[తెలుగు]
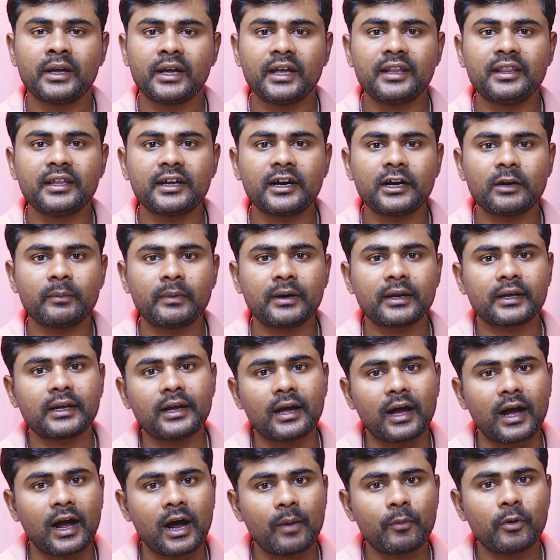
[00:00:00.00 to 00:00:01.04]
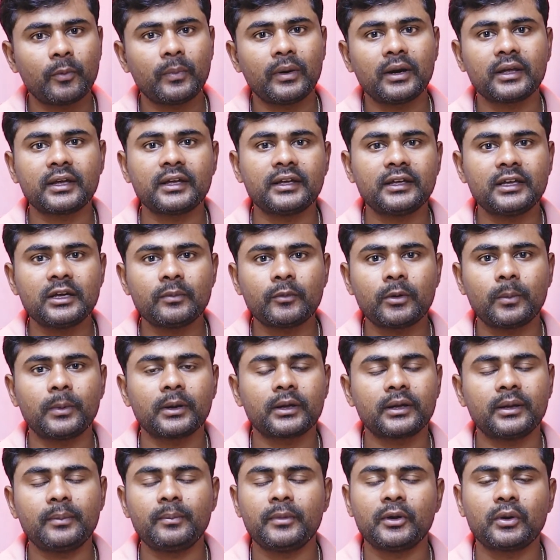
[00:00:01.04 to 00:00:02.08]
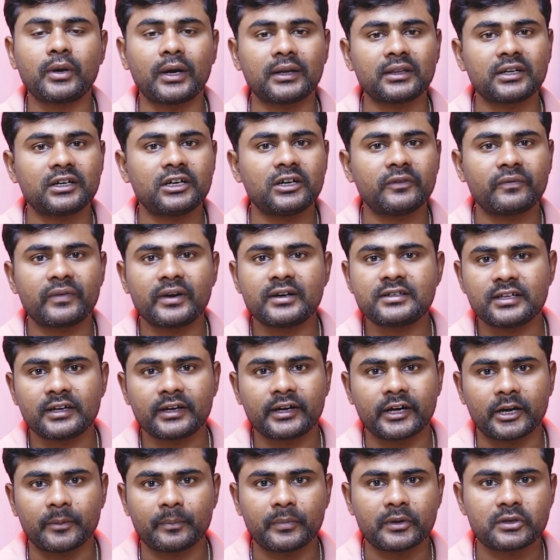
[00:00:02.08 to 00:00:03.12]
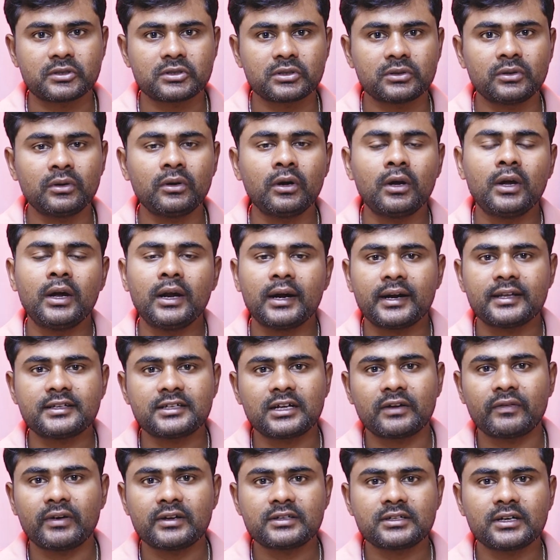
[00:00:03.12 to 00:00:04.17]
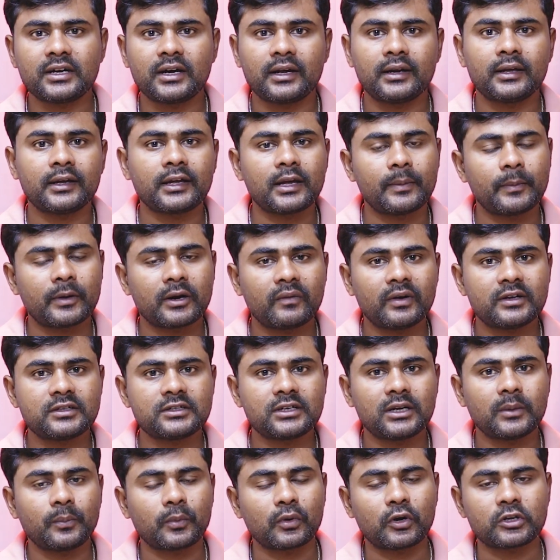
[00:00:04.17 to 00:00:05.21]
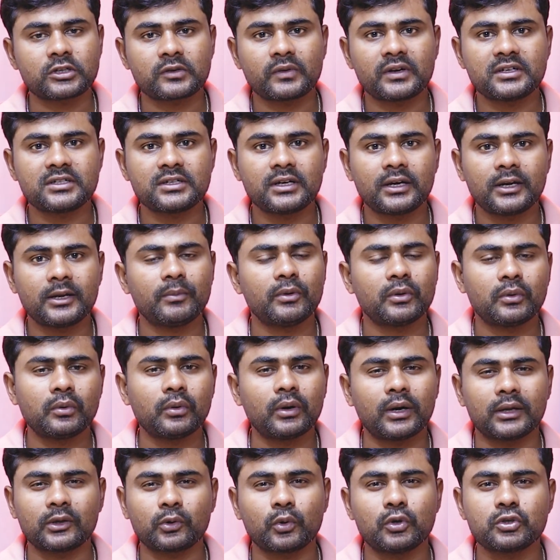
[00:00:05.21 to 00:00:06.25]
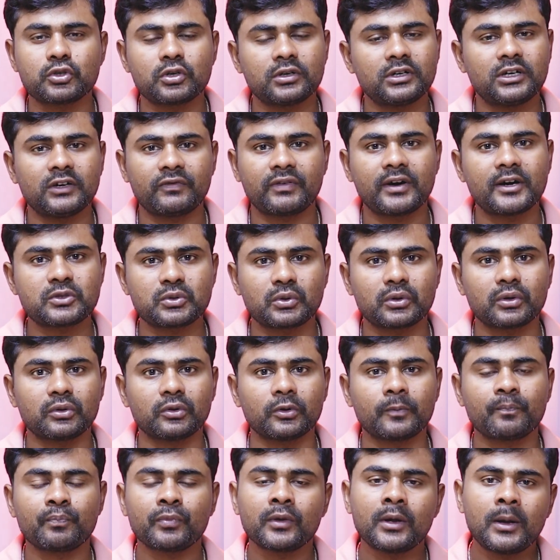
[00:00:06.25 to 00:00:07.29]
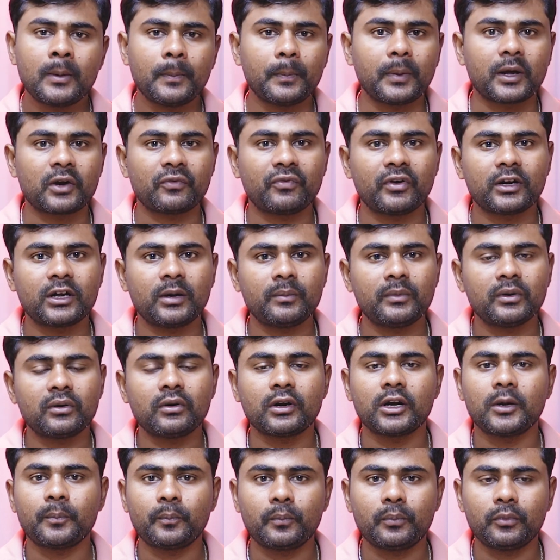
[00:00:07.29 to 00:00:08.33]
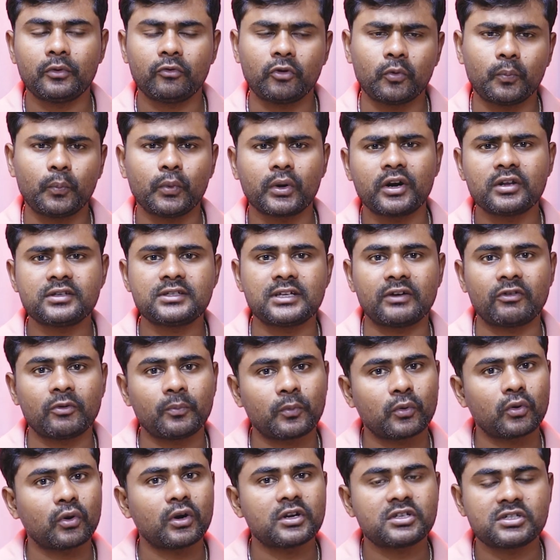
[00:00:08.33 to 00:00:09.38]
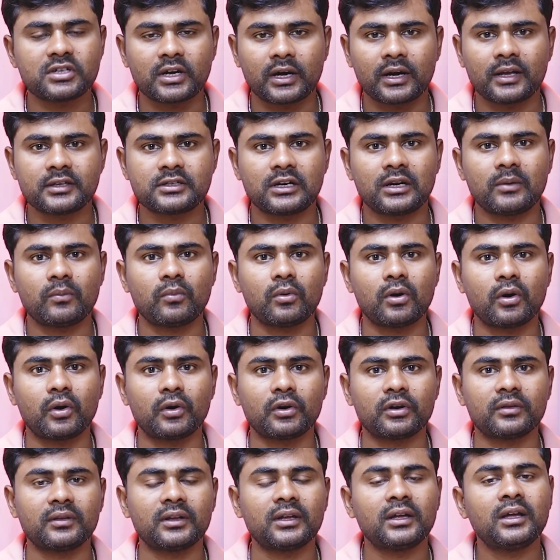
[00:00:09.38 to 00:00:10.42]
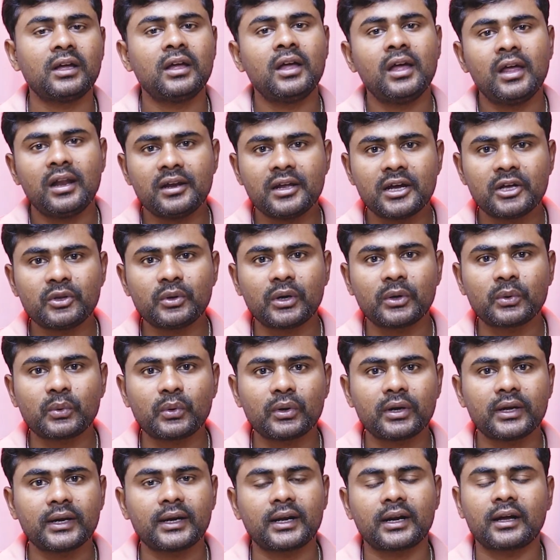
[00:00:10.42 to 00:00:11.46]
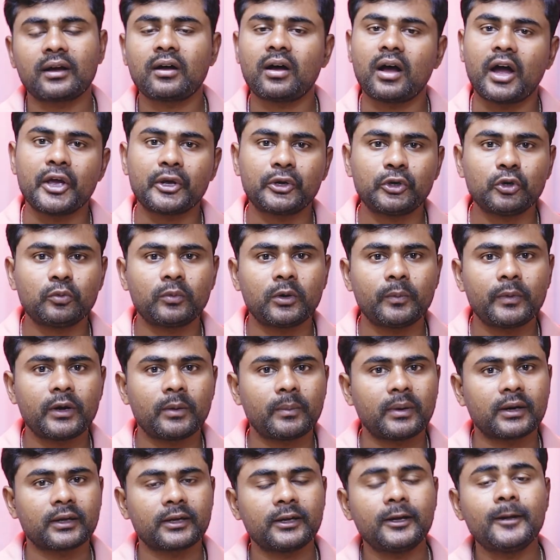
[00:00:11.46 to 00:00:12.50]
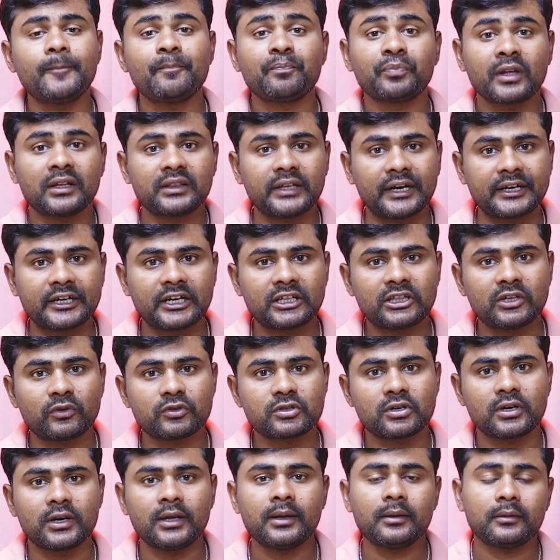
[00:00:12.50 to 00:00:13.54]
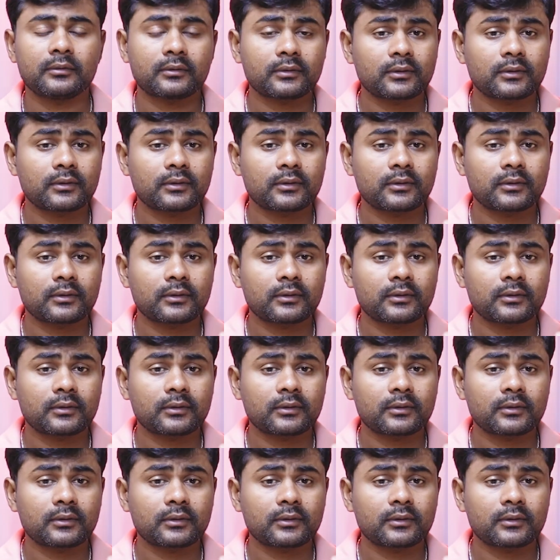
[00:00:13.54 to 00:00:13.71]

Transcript: ఎందుకంటే మనకి ఆ మొబైల్కి ఈ మొబైల్కి మీకు అంత డిఫరెన్స్ ఏం కనిపించదు డిజైన్ వైజ్ కానీ కెమెరా వైజ్ కానీ ప్రాసెస్ వైజ్ కానీ మీకు కొంచెం డిఫరెన్స్ ఉండదు పర్ఫెక్ట్గా మీకు ఒప్పో రెండు సెవెన్ ప్రో కూడా చాలా చాలా బాగుంటుంది లేదు అనుకుంటే కనుక ఐక్యూ మొబైల్ మనకి థర్టీ థౌసండ్నే